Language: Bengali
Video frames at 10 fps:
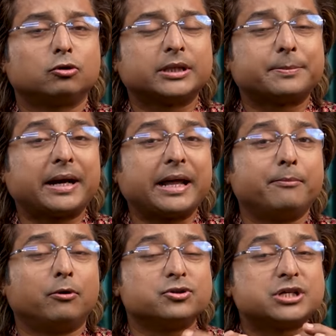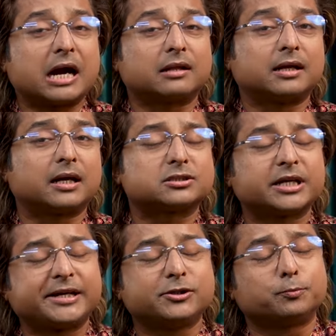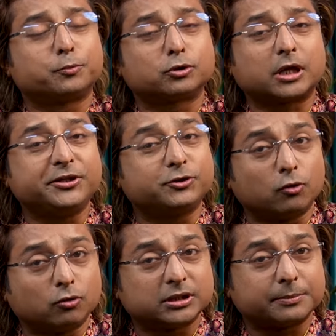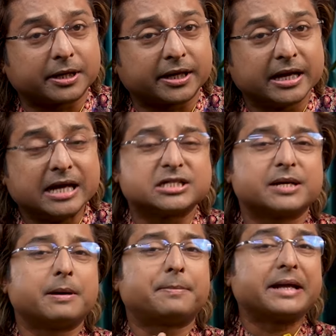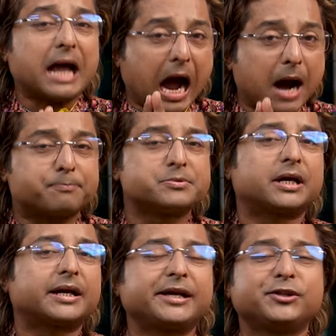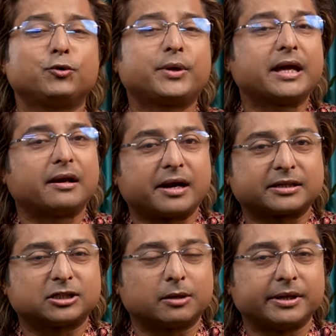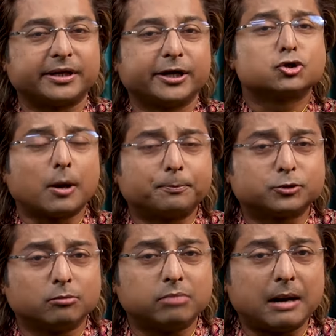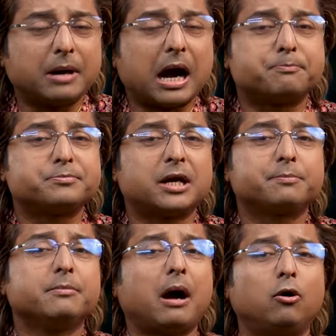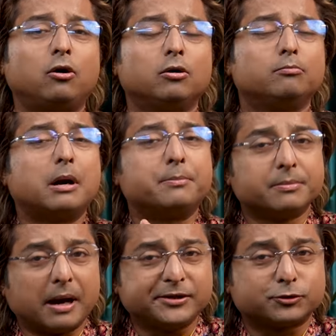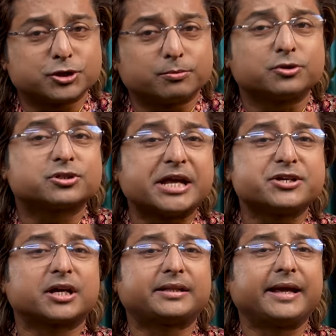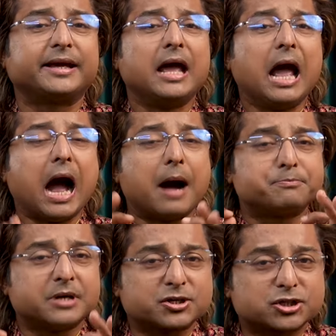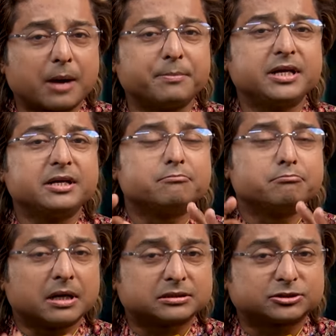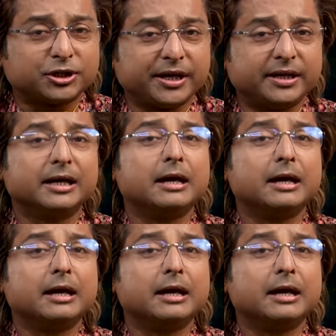হতে পারে এবং যার দ্বারা সে কিন্তু প্রতারিতও হতে পারে সে ব্যাপারে আপনাকে কিন্তু খেয়াল রাখতে হবে সপ্তম ভাব আপনার বিবাহ বা বিবাহিত জীবন সেই সাথে আপনার স্বামী বা স্ত্রী